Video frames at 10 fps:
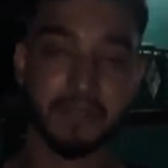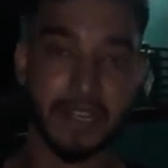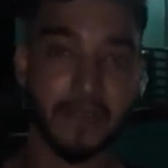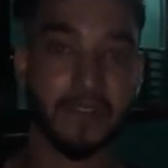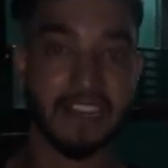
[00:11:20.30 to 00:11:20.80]

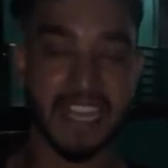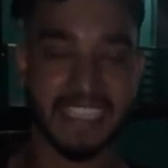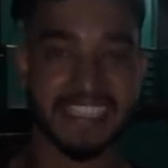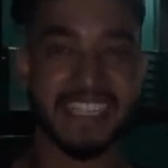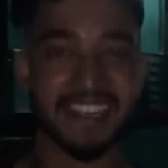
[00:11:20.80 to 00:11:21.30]
रेगुलर
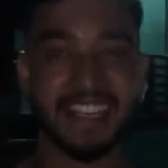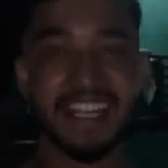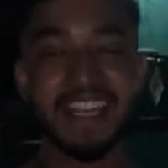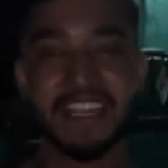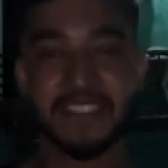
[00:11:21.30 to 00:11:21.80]
ऐसी करना
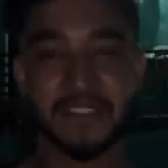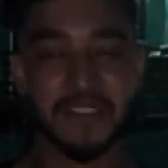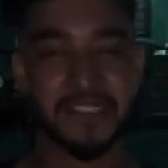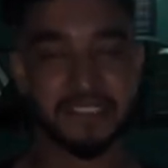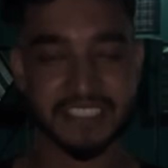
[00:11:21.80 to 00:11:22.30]
है तो
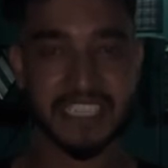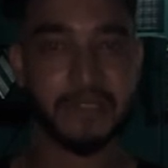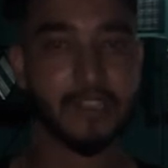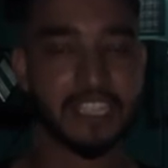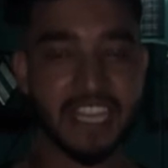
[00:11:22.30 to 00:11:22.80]
सही हुआ कि